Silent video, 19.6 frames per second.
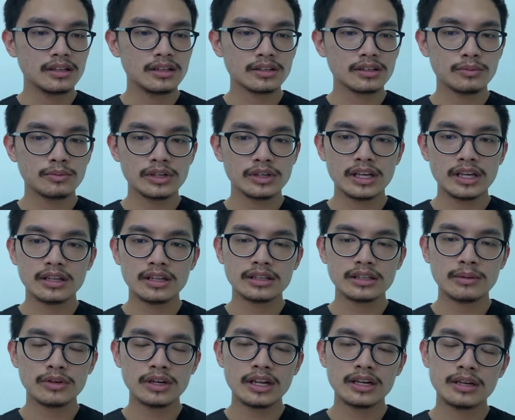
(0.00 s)
Kemudian
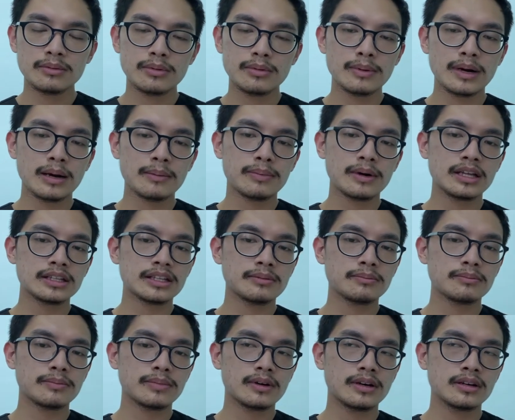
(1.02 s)
namun ada beberapa
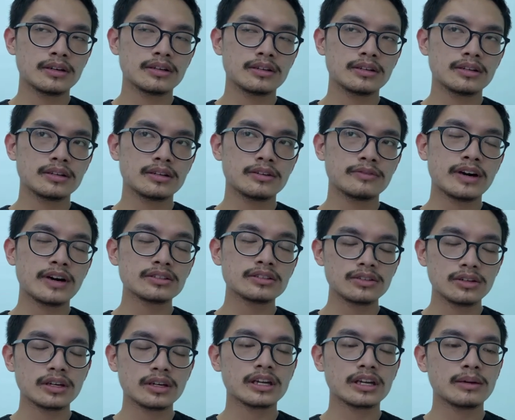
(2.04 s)
temp, uh,
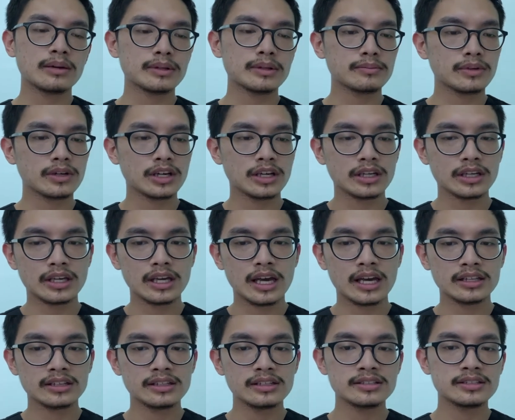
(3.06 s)
faktor yang dapat mempengaruhi
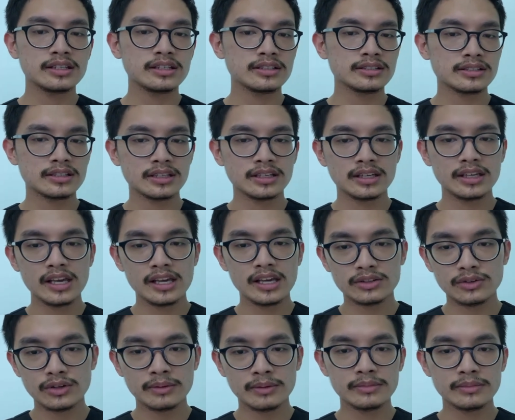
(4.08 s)
ITC ini sendiri yaitu
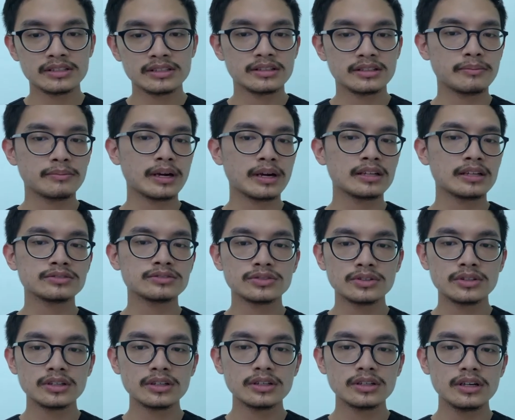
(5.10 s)
ambient
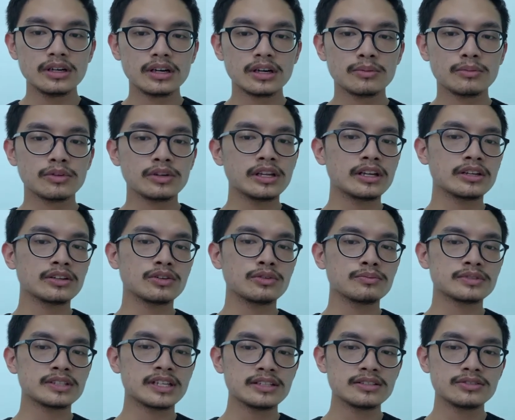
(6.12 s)
temperature, kemudian room
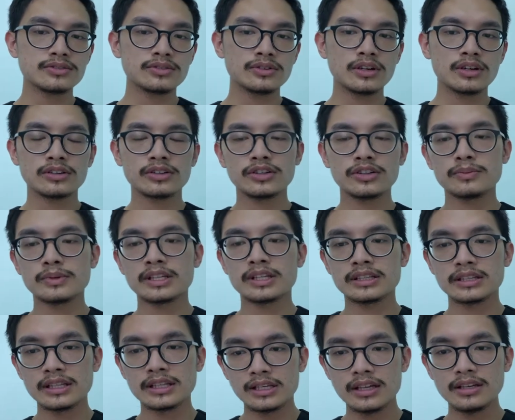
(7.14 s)
size juga
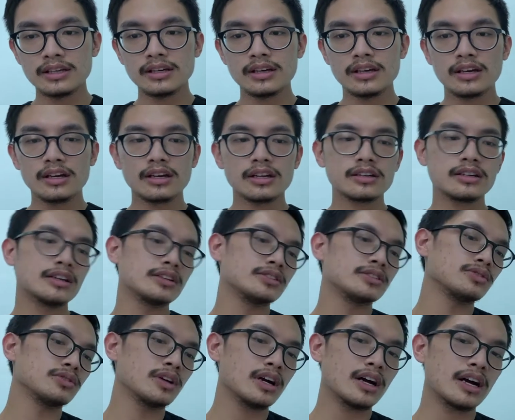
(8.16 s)
humidity dan
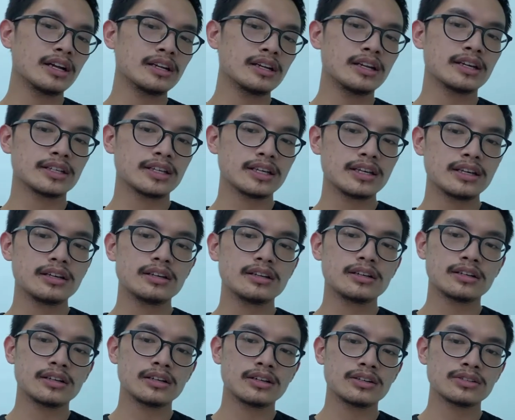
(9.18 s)
juga adanya
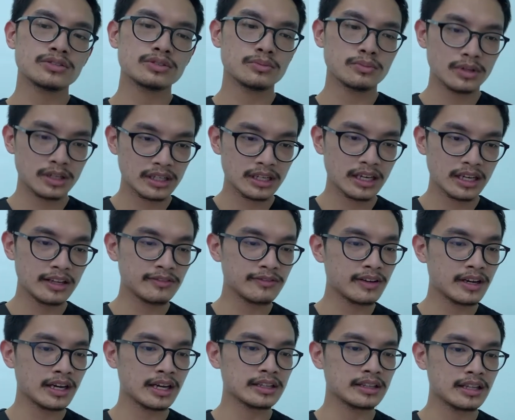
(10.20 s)
uh, sumber dari
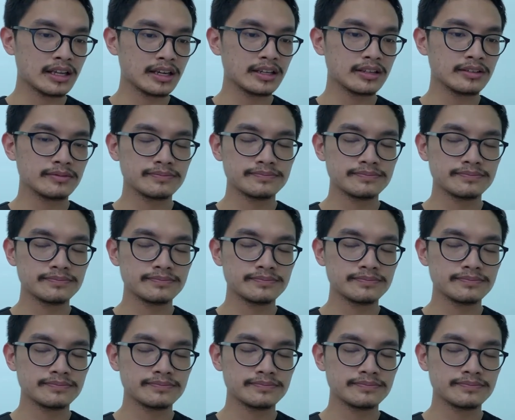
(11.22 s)
infrared lain.